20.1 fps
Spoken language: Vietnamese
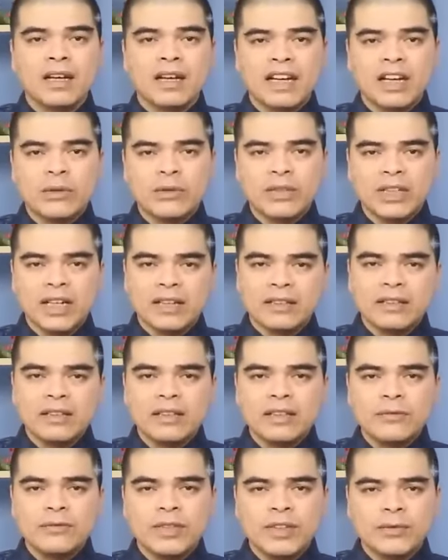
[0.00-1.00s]
Nghèo tả
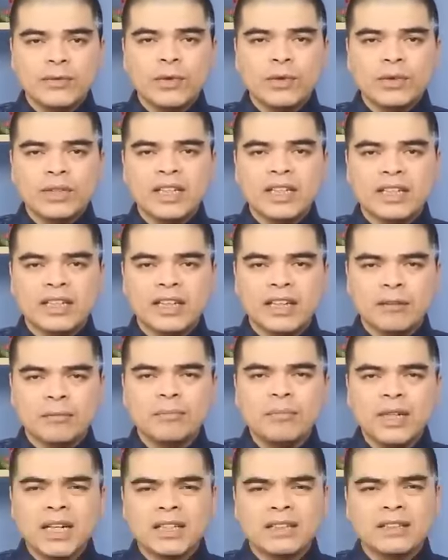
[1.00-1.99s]
tơi vì vô tình đặt
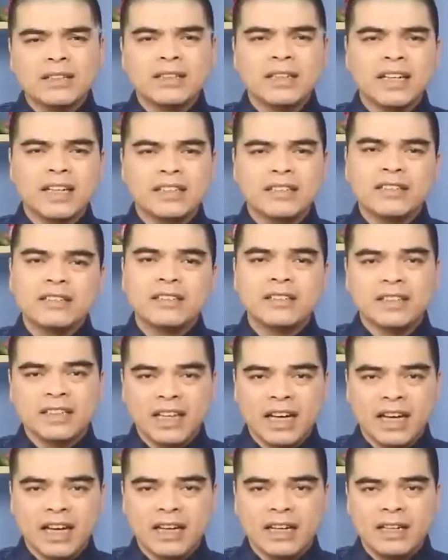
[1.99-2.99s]
10 thứ này trước cửa
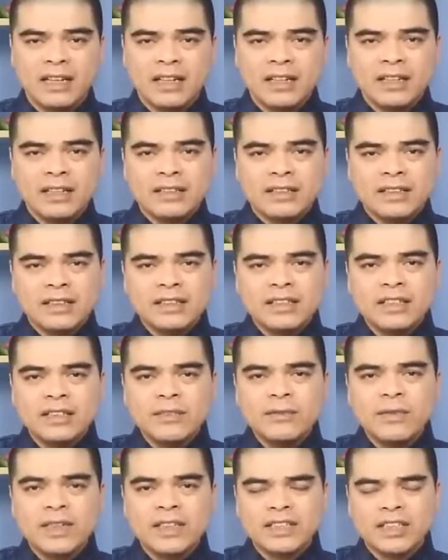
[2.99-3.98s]
nhà,
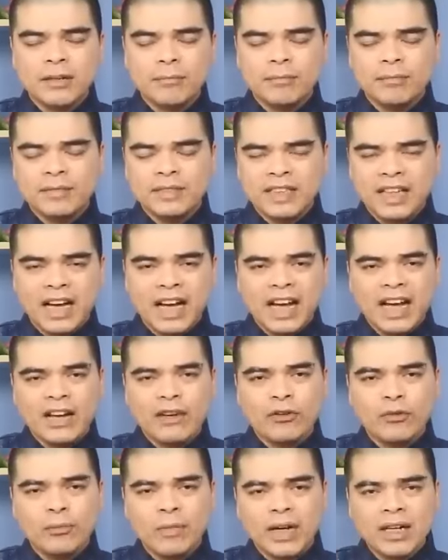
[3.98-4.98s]
99% nhà ai
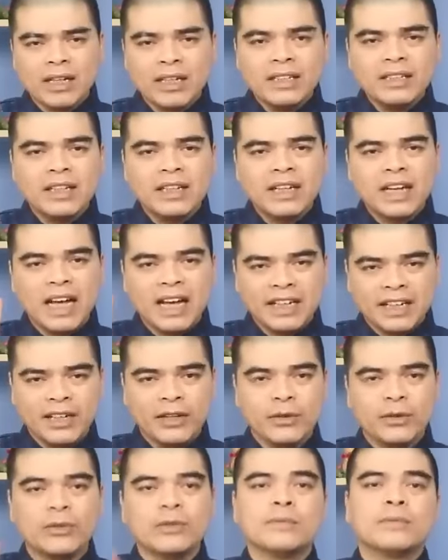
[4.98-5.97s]
cũng mắc ít nhất hai
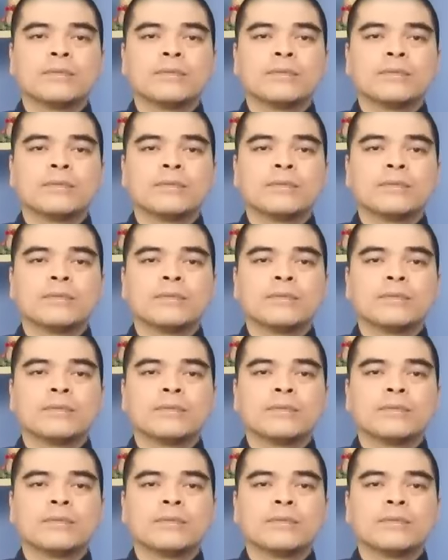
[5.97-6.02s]
điều.